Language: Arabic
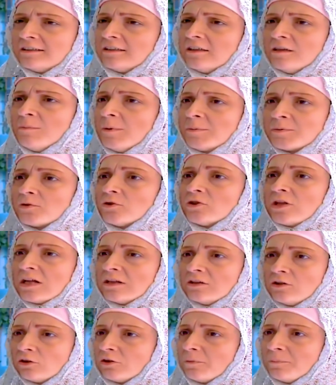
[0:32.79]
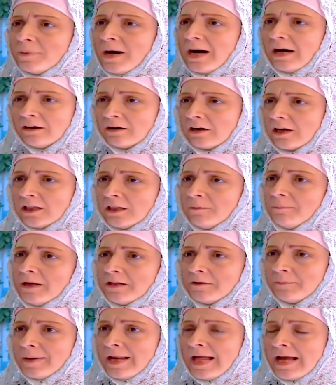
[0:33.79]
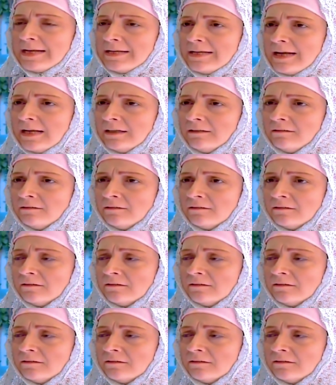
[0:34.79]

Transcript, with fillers: كثير مبسوطه انه تنباع اغراض البيت بالهيه